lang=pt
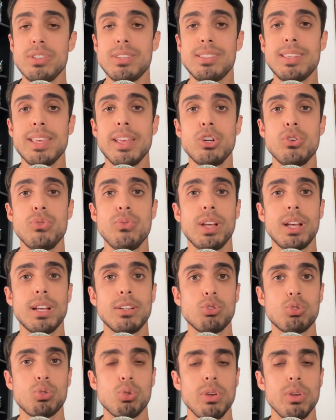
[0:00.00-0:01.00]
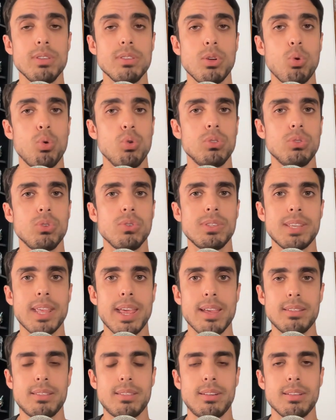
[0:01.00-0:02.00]
certificações e cursos
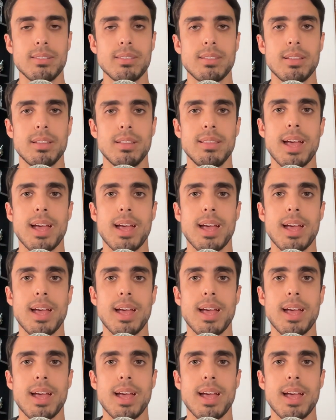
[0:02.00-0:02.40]
extras